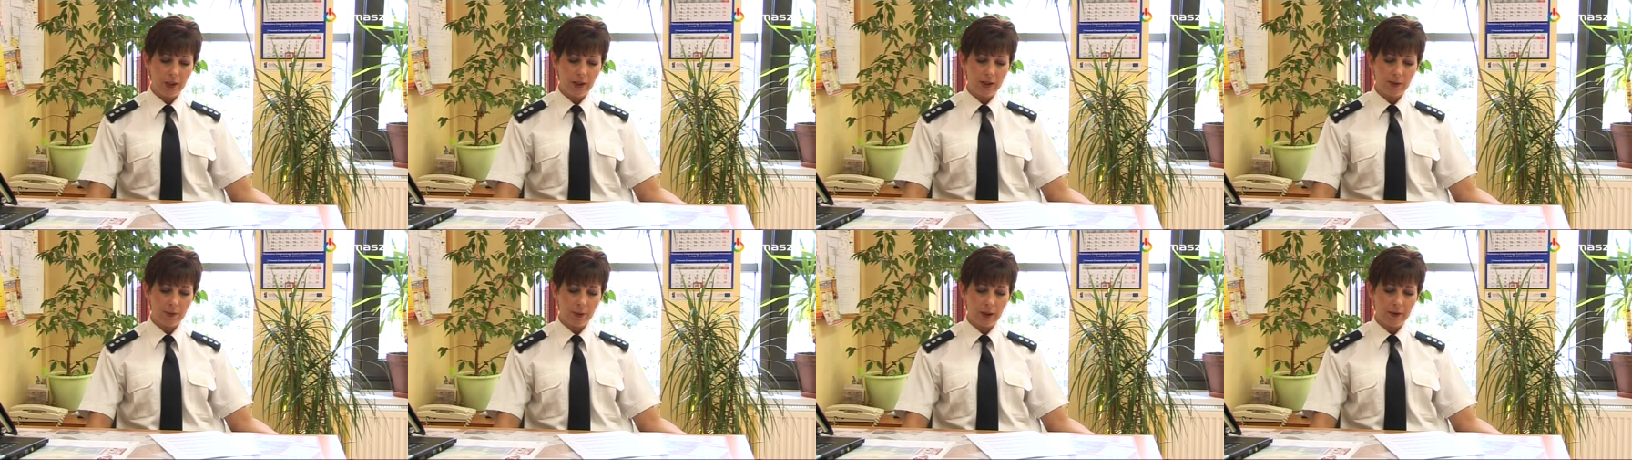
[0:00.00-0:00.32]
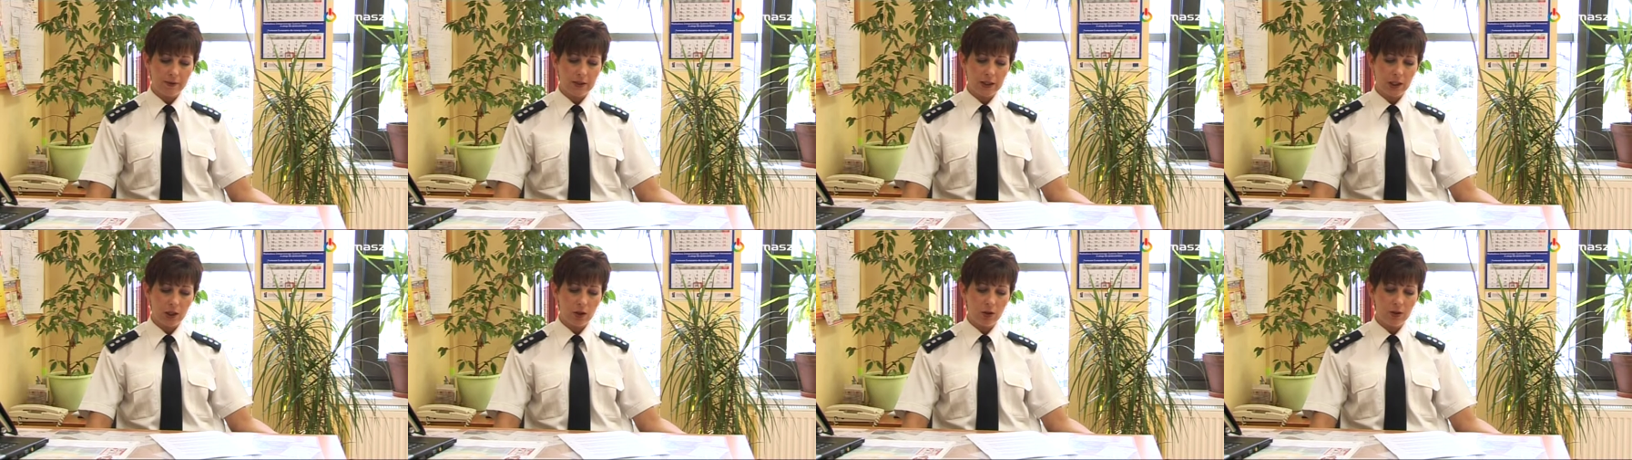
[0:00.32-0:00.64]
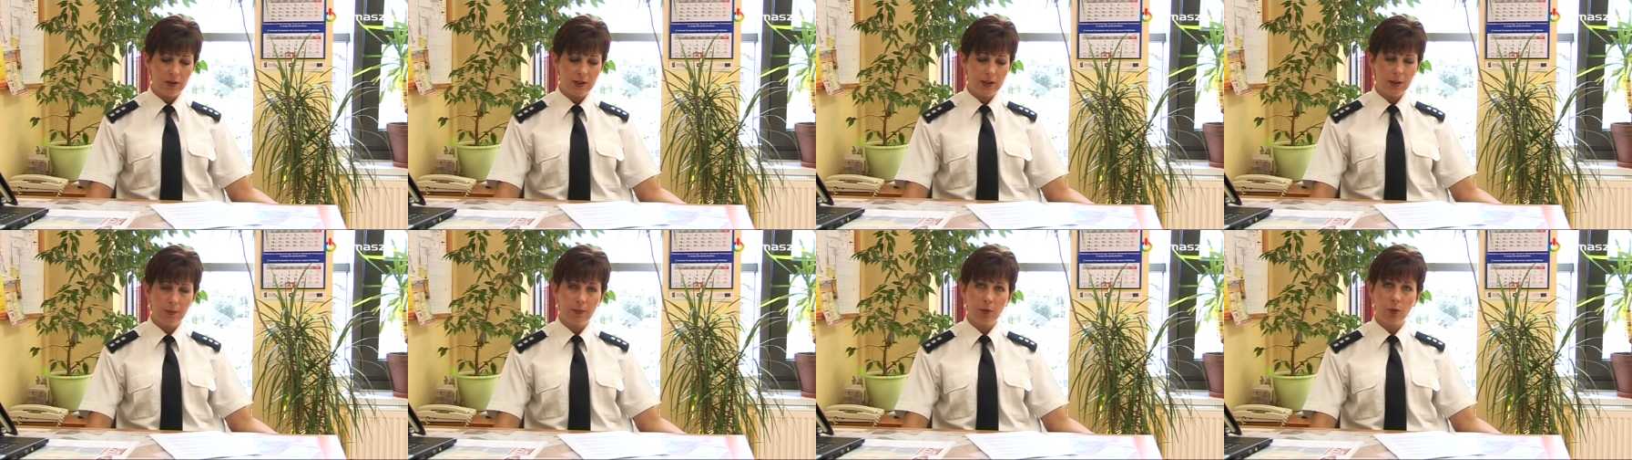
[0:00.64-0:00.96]
Sprawca
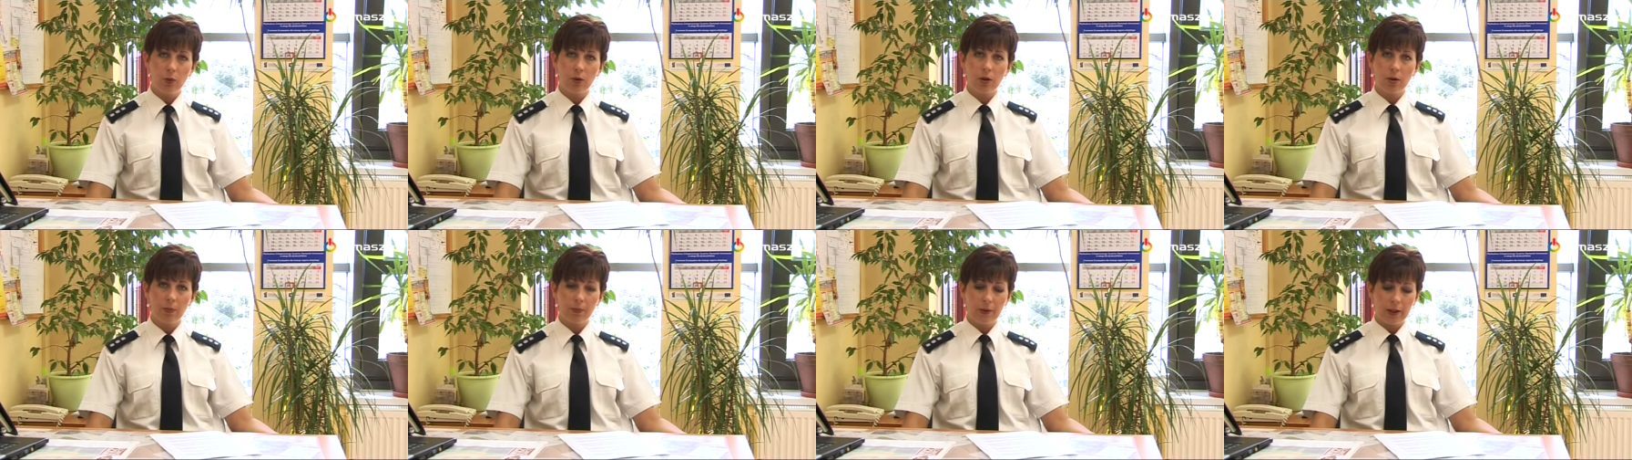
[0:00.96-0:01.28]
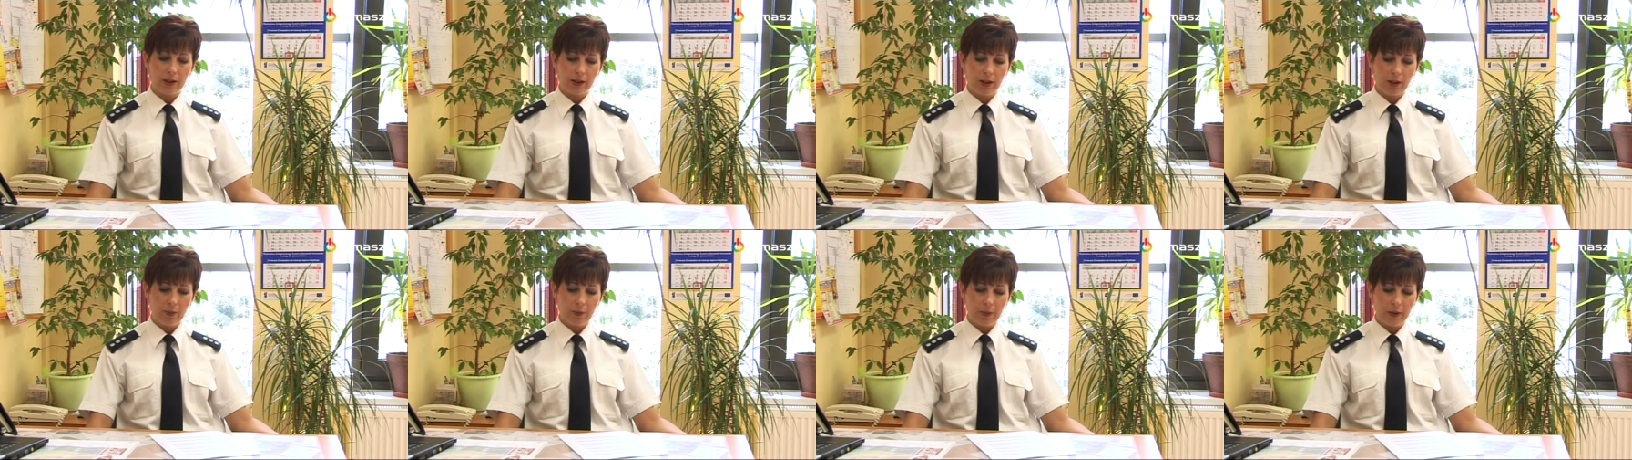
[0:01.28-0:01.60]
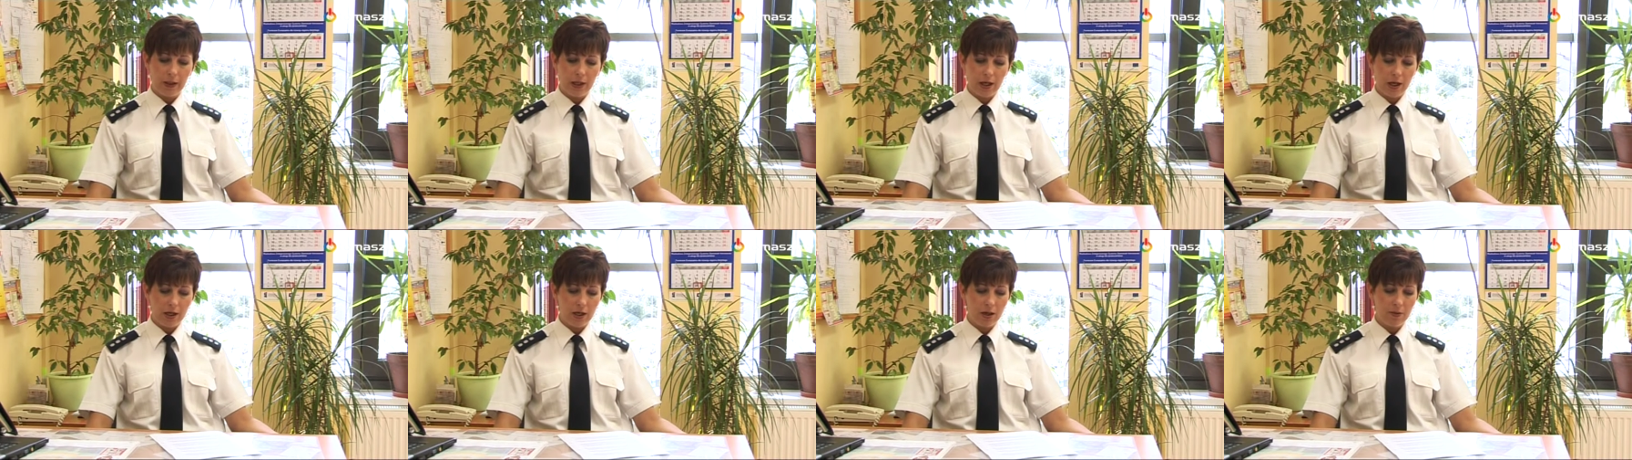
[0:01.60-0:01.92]
kolizji był kompletnie
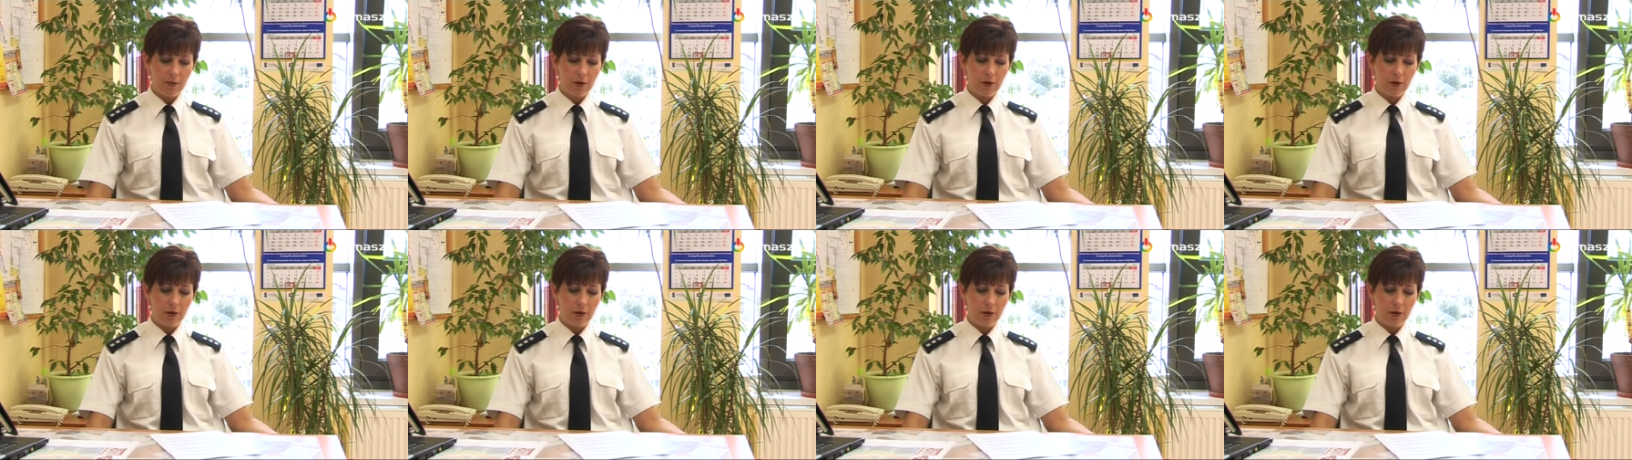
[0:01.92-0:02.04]
pijany,